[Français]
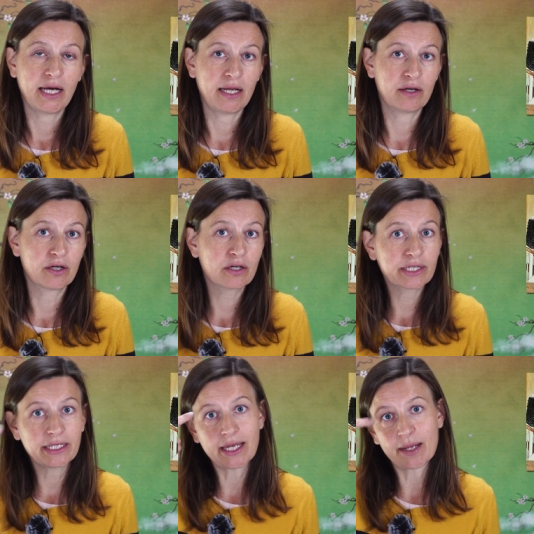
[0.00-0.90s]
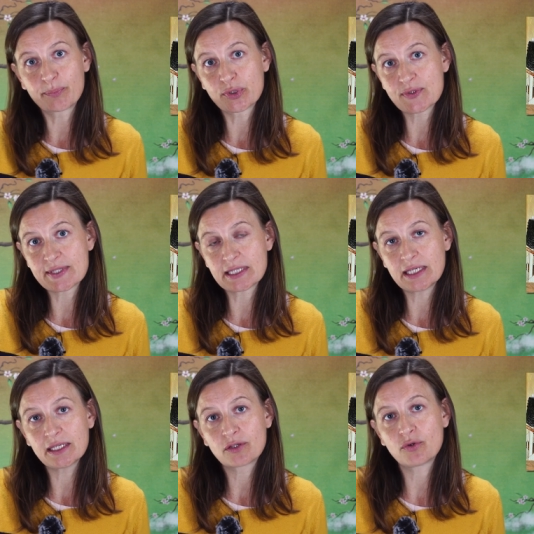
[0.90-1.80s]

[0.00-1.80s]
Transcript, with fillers: Alors, il a pensé